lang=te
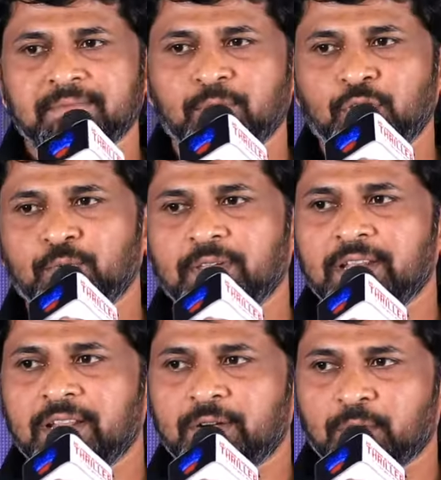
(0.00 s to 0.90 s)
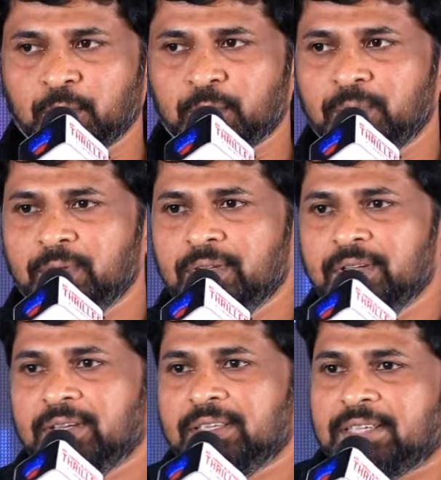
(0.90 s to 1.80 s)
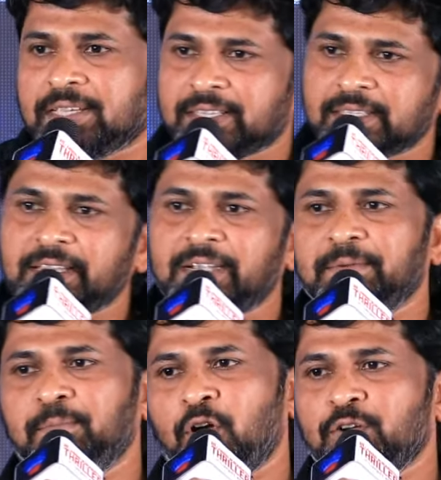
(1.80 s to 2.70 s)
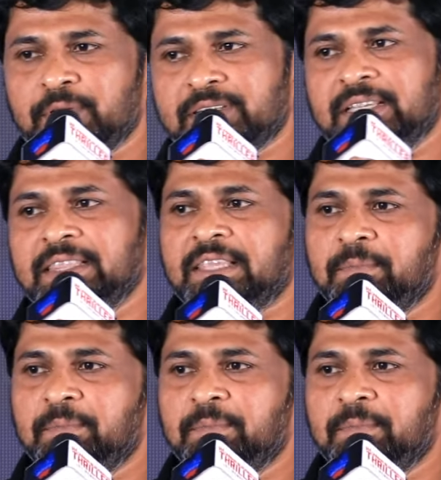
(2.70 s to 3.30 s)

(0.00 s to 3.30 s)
మత్తు వదల టూ సక్సెస్ అండ్ బ్లాక్ బస్ట్ ఎంత